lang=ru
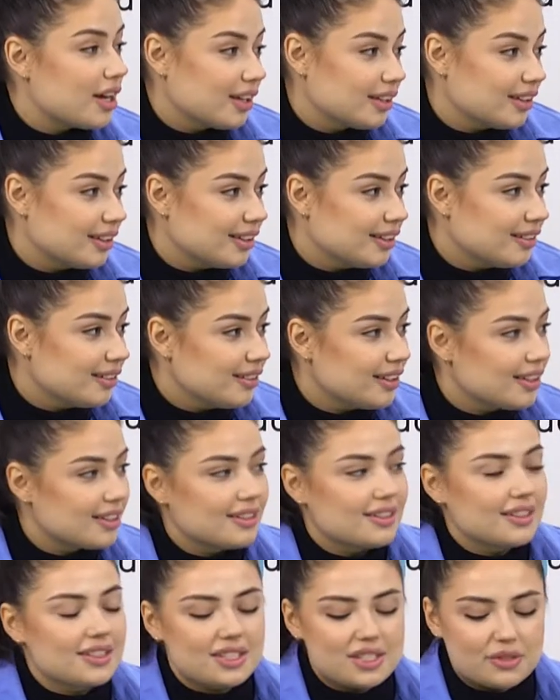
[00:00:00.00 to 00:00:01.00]
Анна.
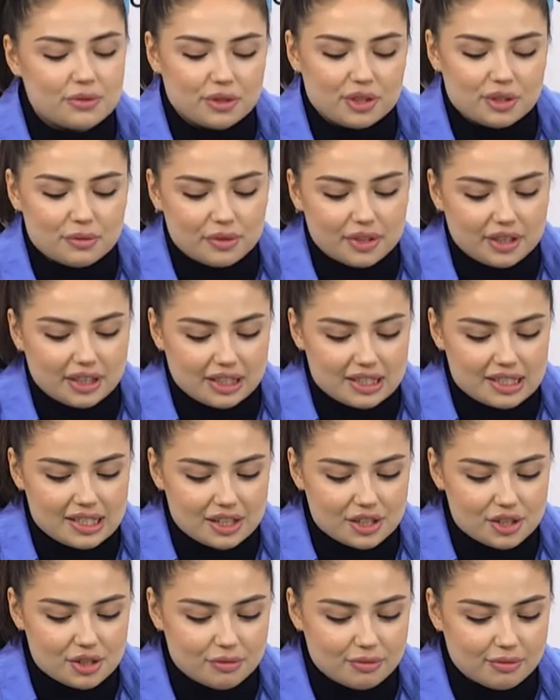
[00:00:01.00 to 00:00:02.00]
А, сегодня мы
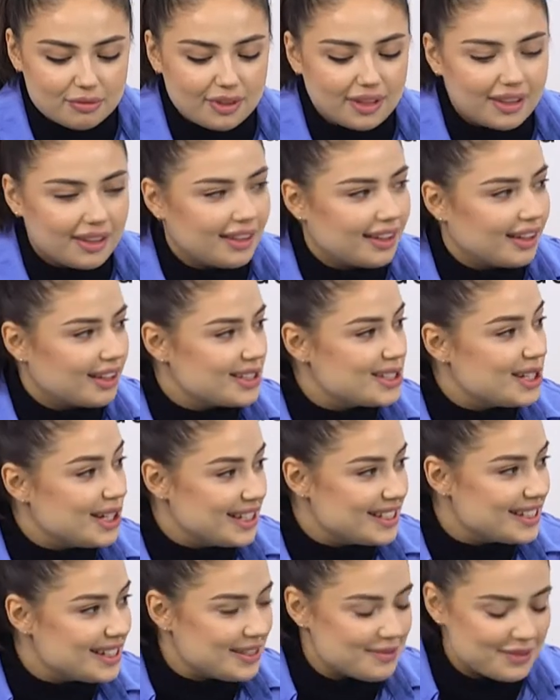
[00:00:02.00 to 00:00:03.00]
расскажем
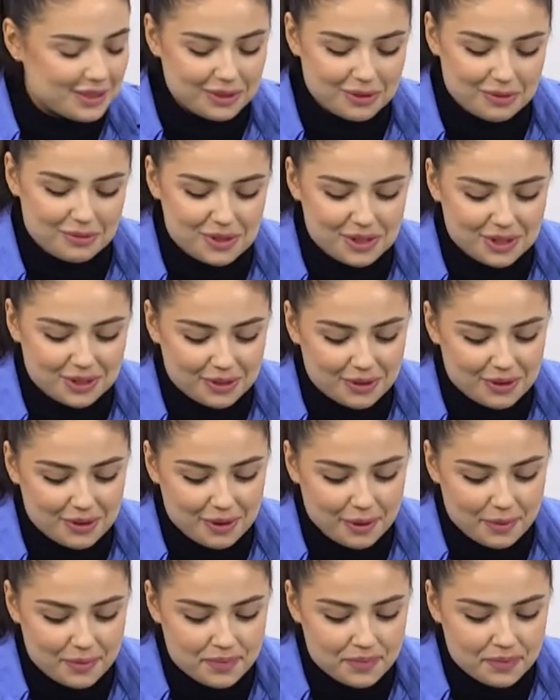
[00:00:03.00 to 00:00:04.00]
зрителям о том,
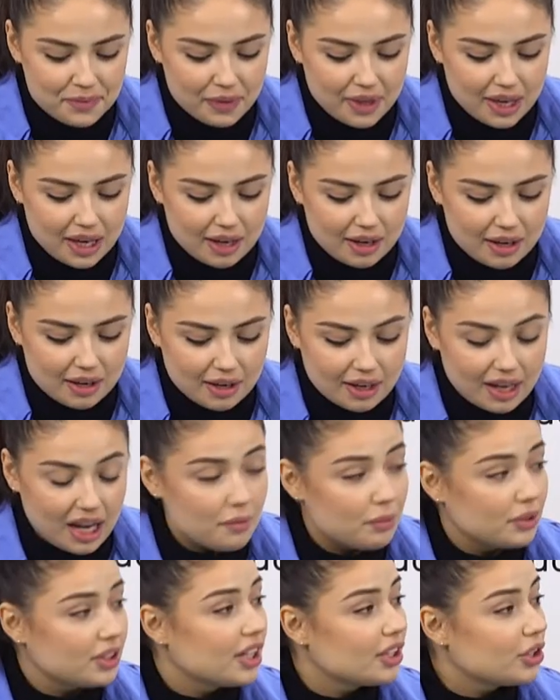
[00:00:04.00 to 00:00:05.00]
что а,
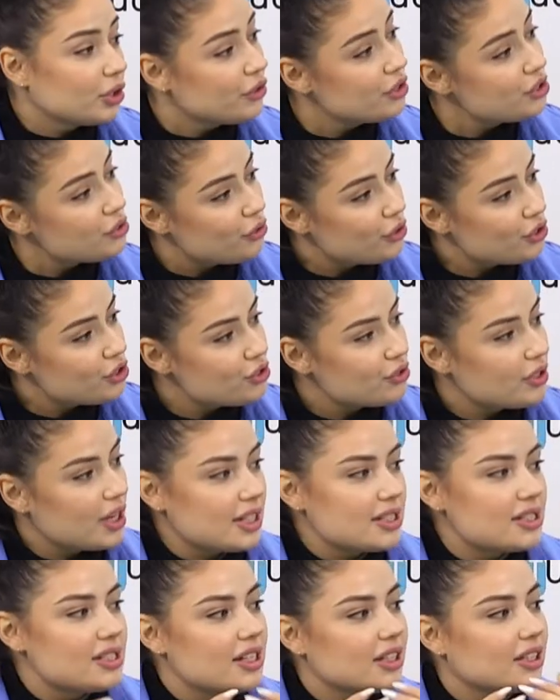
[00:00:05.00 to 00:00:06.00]
как подготовить кожу,
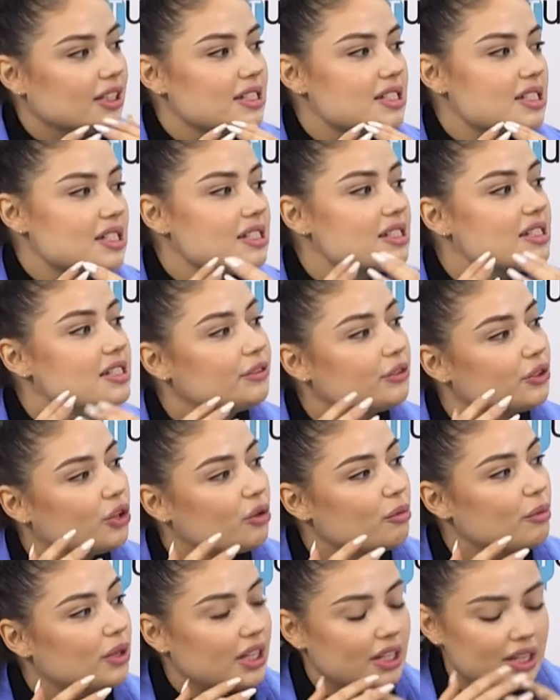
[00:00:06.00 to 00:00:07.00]
как сделать из
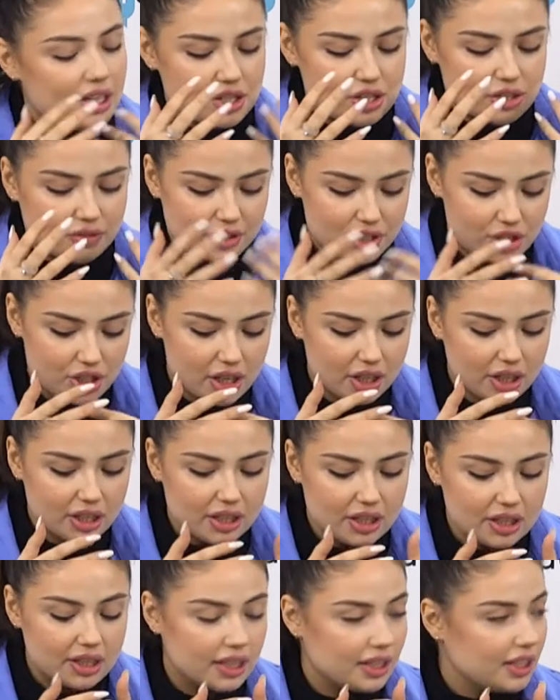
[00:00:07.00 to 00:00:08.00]
дневного макияжа
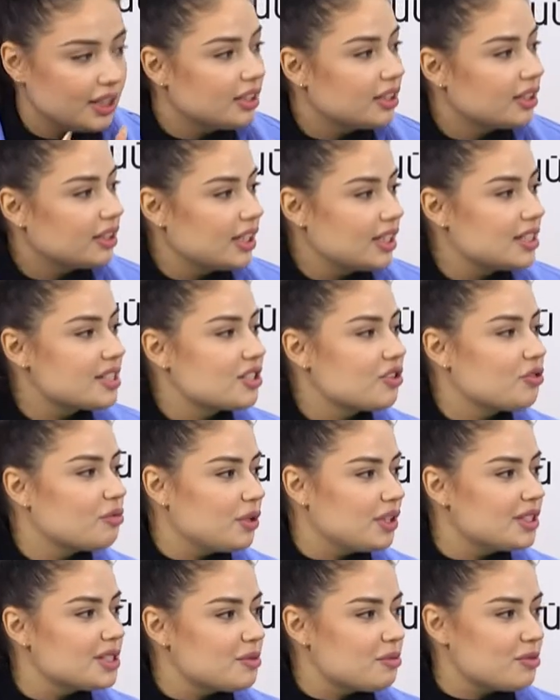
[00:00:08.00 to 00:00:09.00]
вечерний и какие тенденции, в
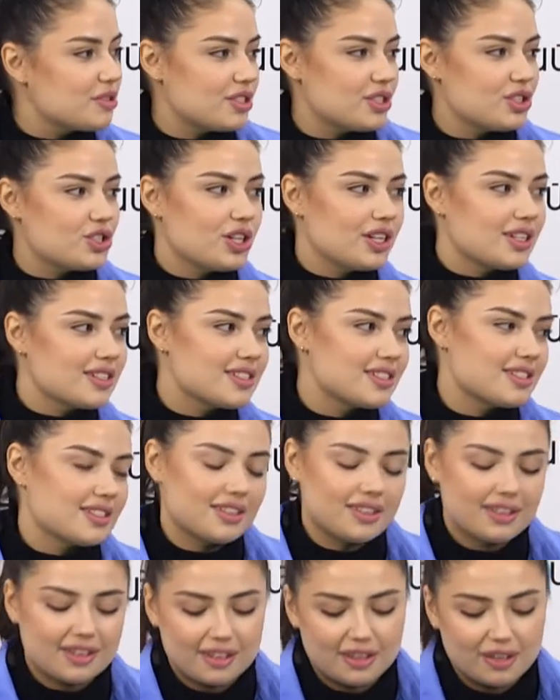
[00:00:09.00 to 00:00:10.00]
принципе, сейчас
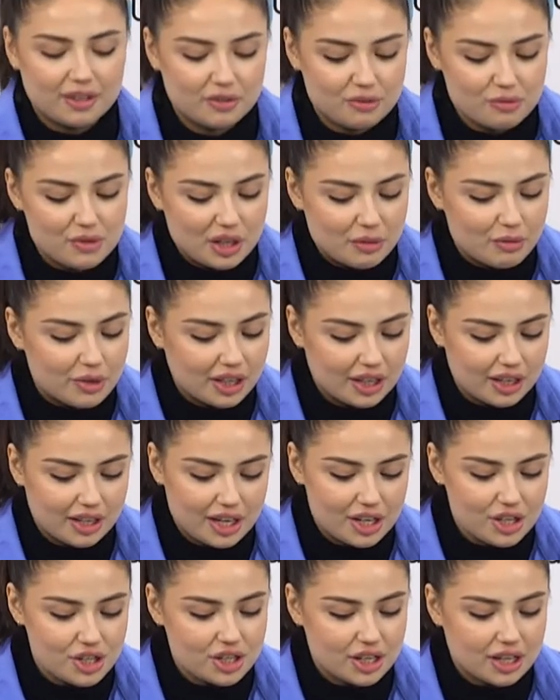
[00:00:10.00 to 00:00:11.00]
а, в мире
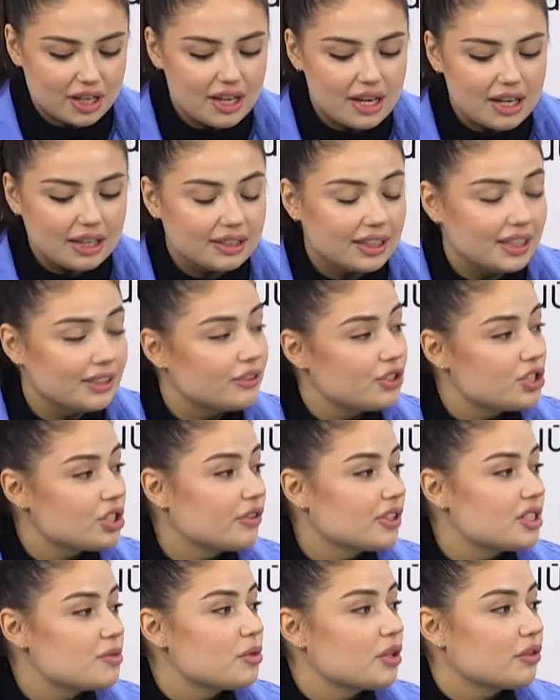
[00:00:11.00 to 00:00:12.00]
макияжа на
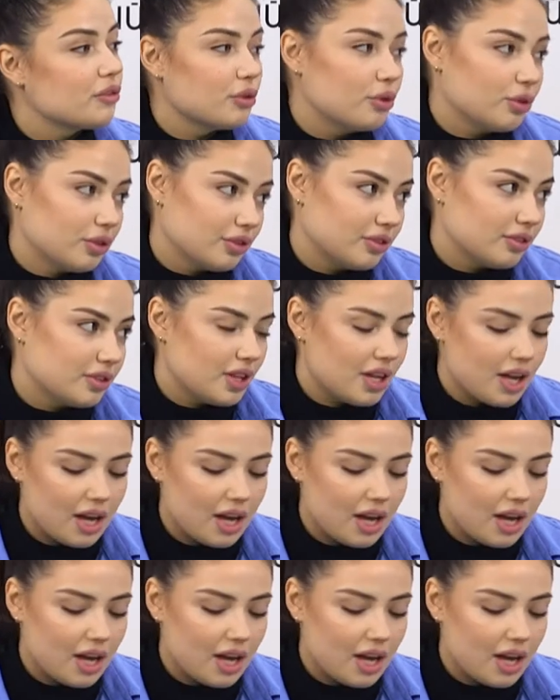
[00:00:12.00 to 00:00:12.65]
2021 год.